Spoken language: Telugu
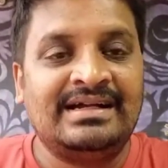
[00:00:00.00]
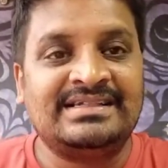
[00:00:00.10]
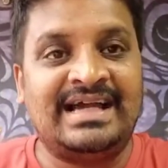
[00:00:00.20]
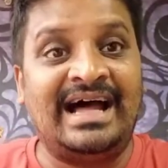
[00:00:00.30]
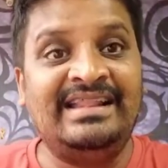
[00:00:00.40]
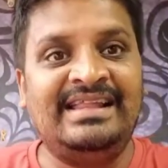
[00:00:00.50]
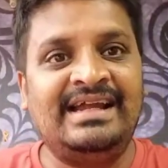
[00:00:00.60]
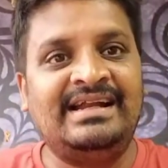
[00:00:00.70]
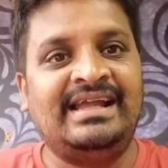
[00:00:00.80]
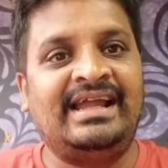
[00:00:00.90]
క్షాంతి
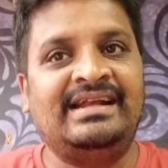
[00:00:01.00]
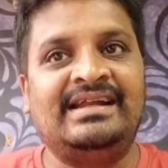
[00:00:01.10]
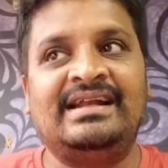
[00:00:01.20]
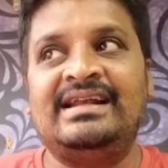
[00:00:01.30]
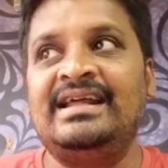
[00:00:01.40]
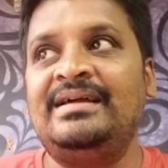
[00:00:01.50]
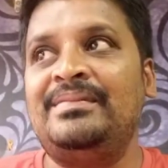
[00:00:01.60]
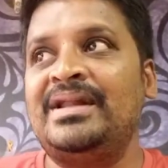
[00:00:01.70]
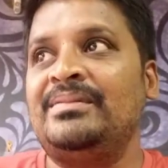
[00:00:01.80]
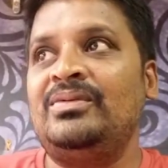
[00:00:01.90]
అంటే ఏంటంటే
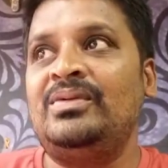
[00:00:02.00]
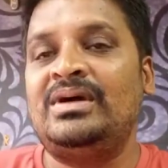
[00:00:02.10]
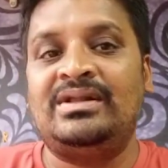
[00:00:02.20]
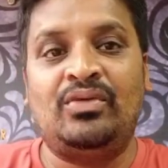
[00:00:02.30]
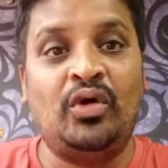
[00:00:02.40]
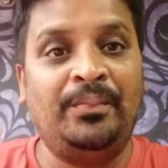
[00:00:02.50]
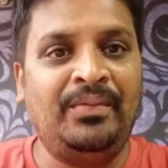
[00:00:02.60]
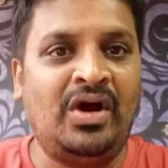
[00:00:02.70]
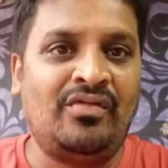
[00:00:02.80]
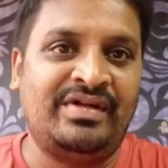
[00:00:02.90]
మనము అది
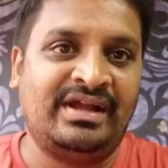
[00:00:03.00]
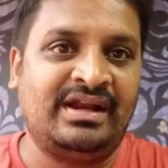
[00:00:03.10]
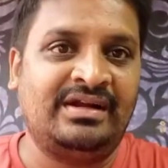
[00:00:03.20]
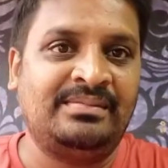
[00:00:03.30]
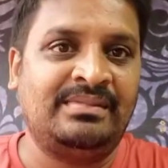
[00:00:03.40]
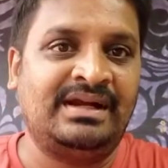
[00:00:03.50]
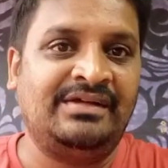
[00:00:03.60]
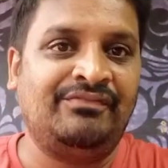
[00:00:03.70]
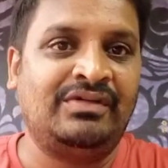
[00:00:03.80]
ఓర్పుగా ఉండగలడం అంటే